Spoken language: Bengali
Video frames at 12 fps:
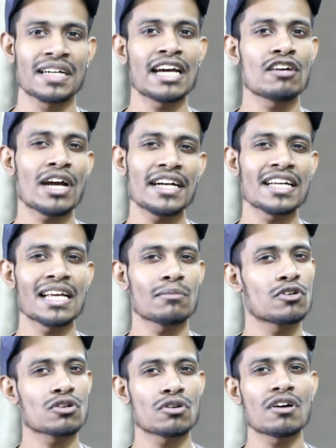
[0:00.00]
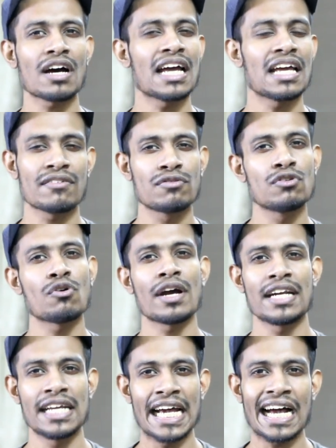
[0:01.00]
কেন আইটেল এমন করলো আই হ্যাভ নো
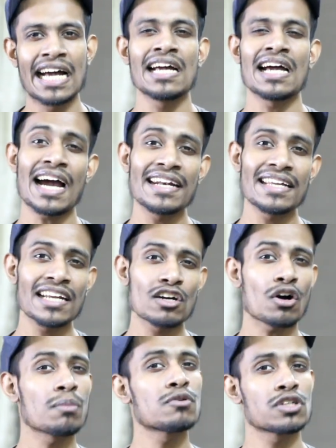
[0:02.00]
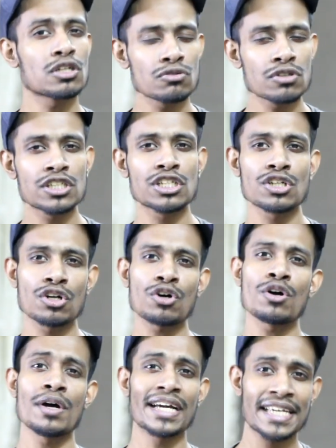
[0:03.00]
আইডিয়া আইটেলের অবশ্যই উচিত ছিল
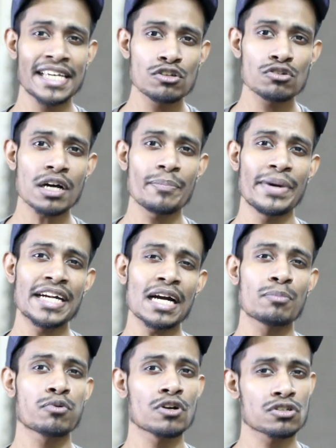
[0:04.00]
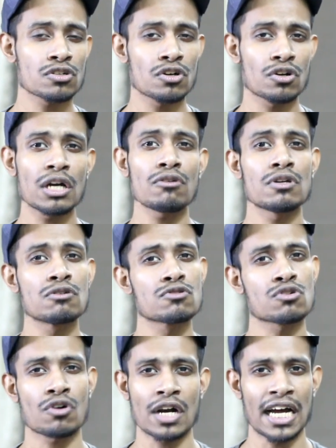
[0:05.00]
কিছুটা বেটার প্রসেসর হলেও ইউজ
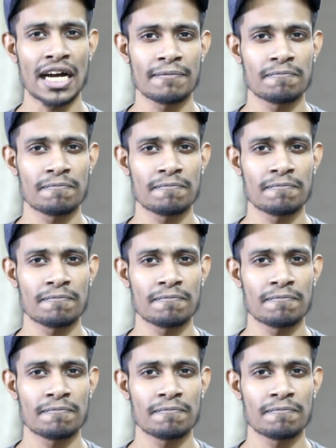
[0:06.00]
করা